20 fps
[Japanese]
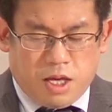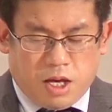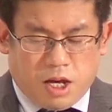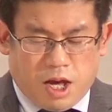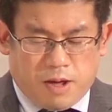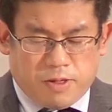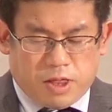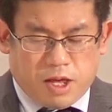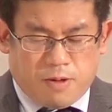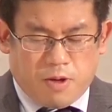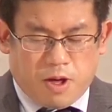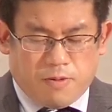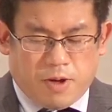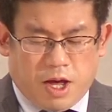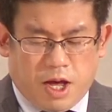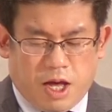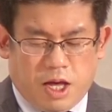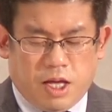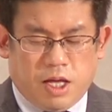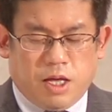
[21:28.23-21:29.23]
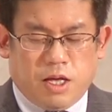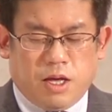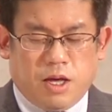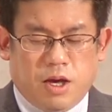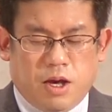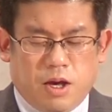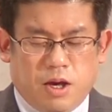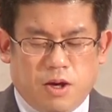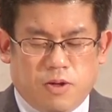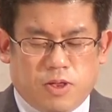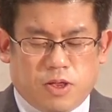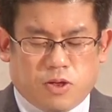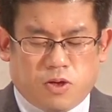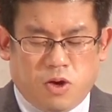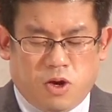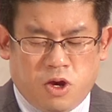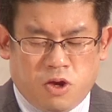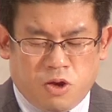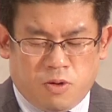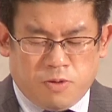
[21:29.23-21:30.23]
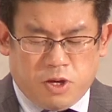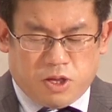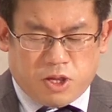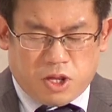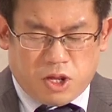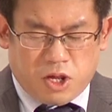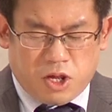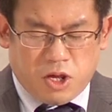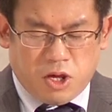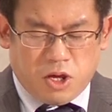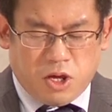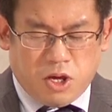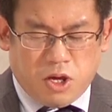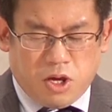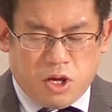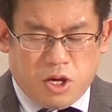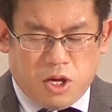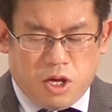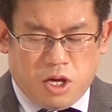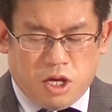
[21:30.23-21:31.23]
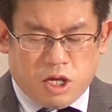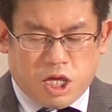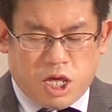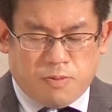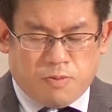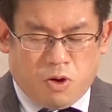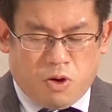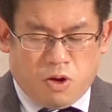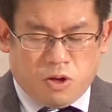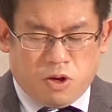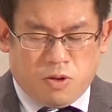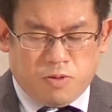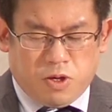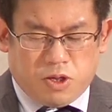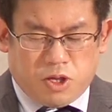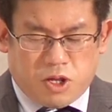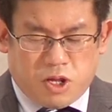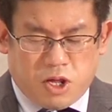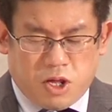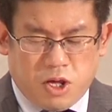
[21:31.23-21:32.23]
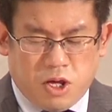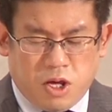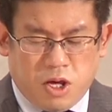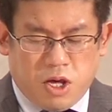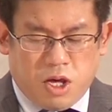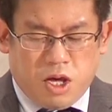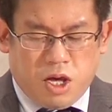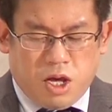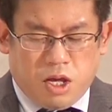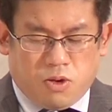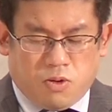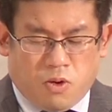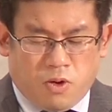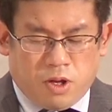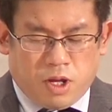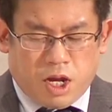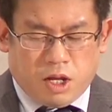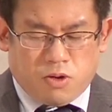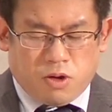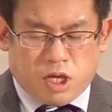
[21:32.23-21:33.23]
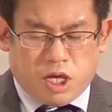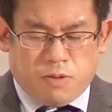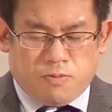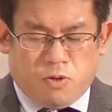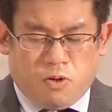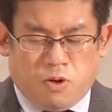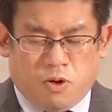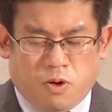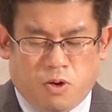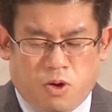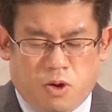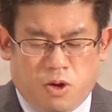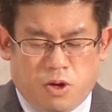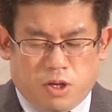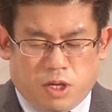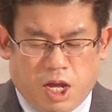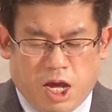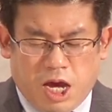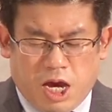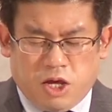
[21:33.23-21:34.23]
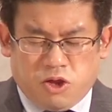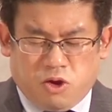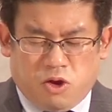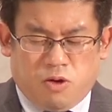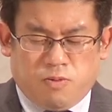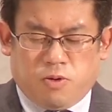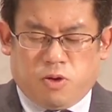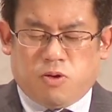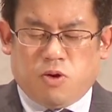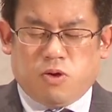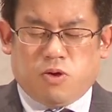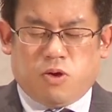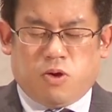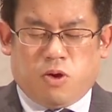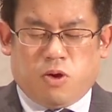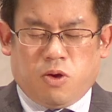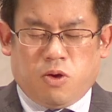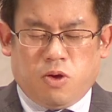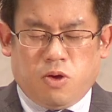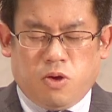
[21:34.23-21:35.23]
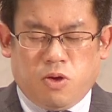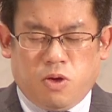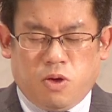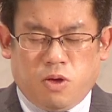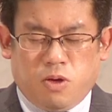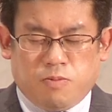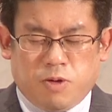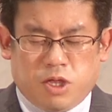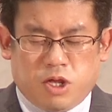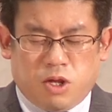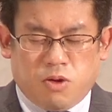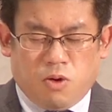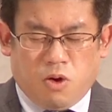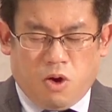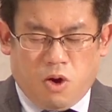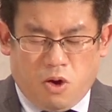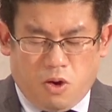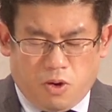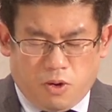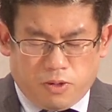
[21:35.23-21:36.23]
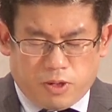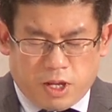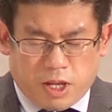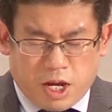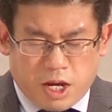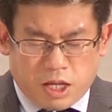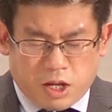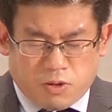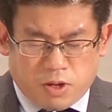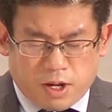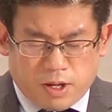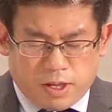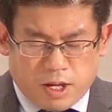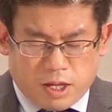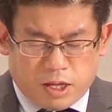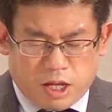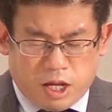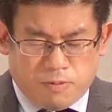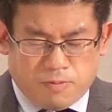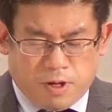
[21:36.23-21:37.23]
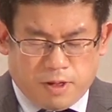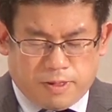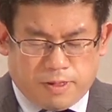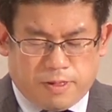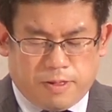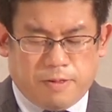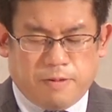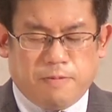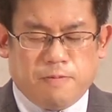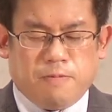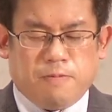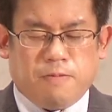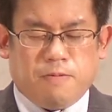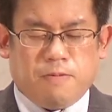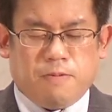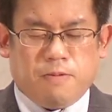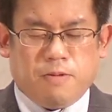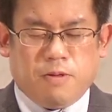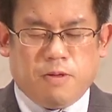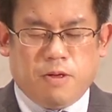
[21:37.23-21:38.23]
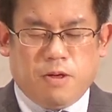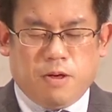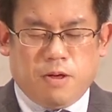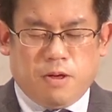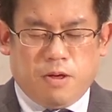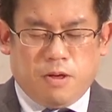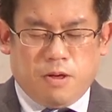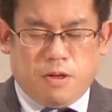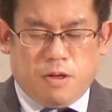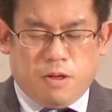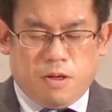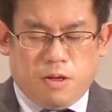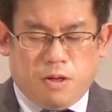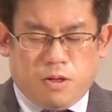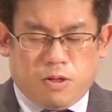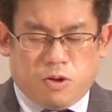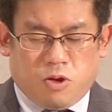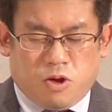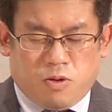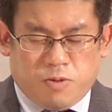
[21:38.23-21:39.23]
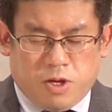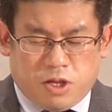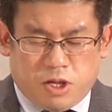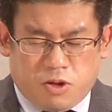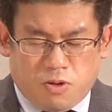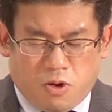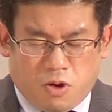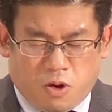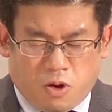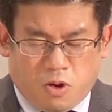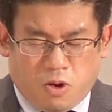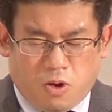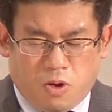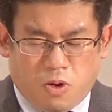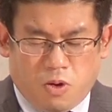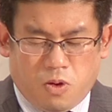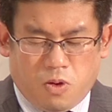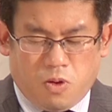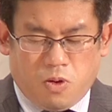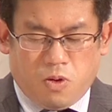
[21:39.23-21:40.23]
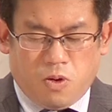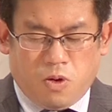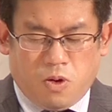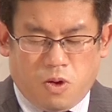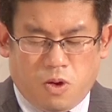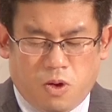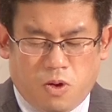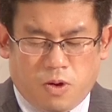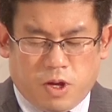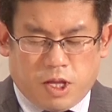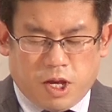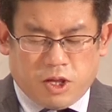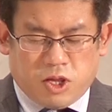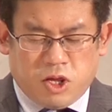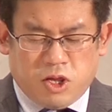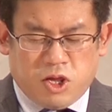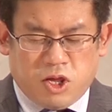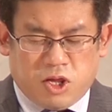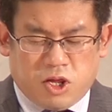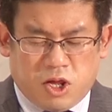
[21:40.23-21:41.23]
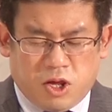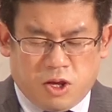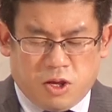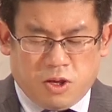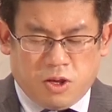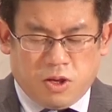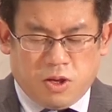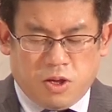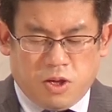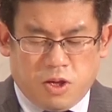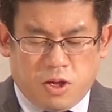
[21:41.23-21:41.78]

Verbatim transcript: 神様は救いの道、希望の道、どんな時も大丈夫という道を備えてくださっています。その道を私自身、